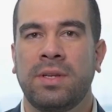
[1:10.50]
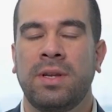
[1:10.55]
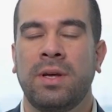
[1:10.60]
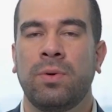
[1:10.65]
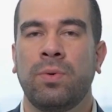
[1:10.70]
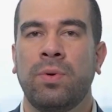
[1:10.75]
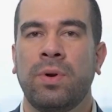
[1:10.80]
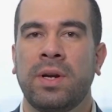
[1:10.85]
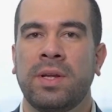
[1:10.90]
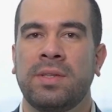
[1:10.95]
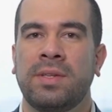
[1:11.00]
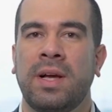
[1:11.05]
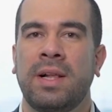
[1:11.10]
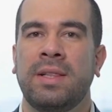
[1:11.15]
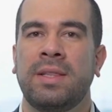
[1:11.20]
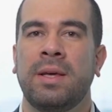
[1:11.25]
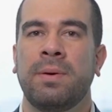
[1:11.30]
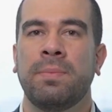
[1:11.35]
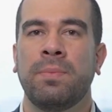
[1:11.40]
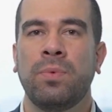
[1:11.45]
tienen un
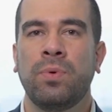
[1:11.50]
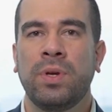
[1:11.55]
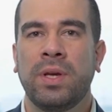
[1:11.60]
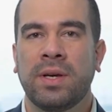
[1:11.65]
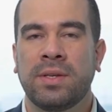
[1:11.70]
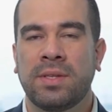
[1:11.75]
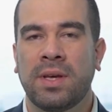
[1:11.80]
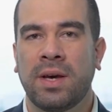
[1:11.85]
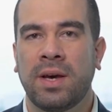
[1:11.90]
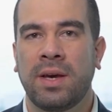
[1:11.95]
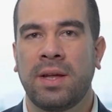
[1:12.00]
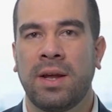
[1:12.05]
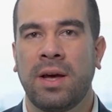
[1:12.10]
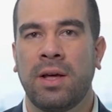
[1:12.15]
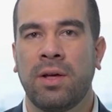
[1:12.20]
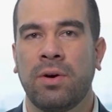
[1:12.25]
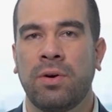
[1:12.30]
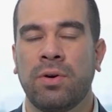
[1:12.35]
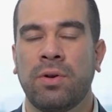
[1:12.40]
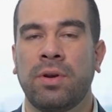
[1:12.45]
resalte muy
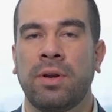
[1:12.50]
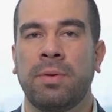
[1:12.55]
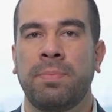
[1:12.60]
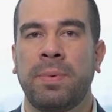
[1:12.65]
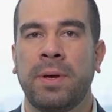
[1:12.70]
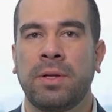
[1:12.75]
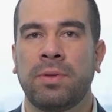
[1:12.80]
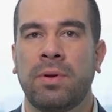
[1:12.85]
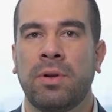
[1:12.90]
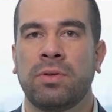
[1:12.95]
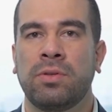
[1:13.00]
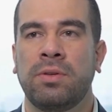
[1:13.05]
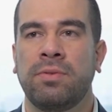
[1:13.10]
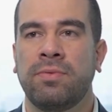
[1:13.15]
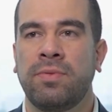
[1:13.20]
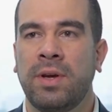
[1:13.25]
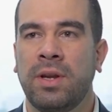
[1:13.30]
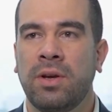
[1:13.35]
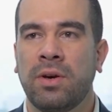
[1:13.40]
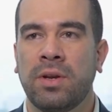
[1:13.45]
exagerado con respecto a los
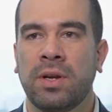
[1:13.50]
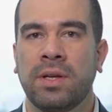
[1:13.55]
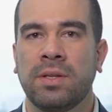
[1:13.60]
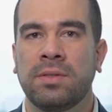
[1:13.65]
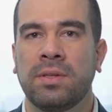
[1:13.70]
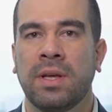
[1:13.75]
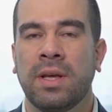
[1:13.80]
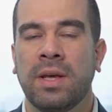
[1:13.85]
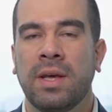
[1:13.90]
inferiores,